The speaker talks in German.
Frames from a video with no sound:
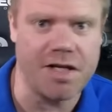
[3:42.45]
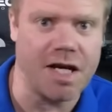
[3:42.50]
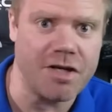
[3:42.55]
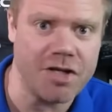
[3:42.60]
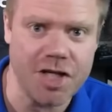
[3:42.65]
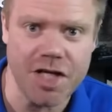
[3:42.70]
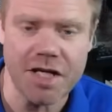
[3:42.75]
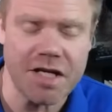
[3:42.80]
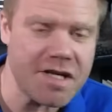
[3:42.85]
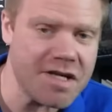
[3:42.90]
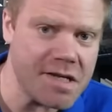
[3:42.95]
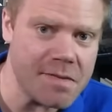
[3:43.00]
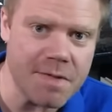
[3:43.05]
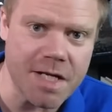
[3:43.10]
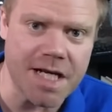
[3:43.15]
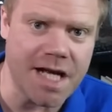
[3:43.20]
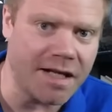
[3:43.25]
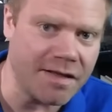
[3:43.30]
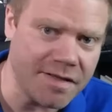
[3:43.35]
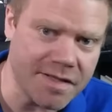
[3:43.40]
Dann schicke ich ihm
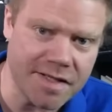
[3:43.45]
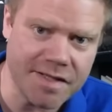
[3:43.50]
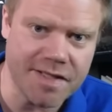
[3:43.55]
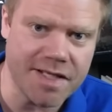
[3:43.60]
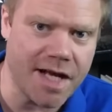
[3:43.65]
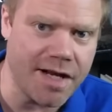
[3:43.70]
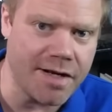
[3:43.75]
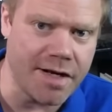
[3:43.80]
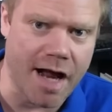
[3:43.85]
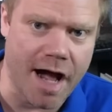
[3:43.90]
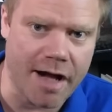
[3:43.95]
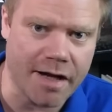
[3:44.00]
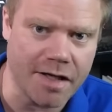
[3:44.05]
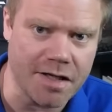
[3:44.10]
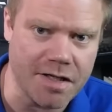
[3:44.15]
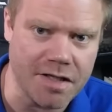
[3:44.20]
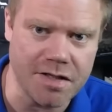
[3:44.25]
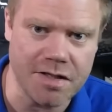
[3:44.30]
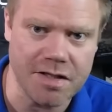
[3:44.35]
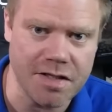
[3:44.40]
die ganze Zeit
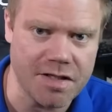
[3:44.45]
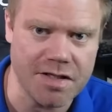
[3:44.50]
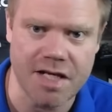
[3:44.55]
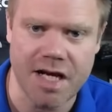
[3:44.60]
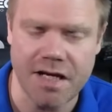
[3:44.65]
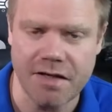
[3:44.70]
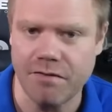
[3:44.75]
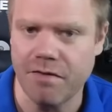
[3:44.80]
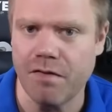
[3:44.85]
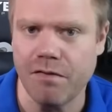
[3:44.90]
Nachrichten, die zeigt,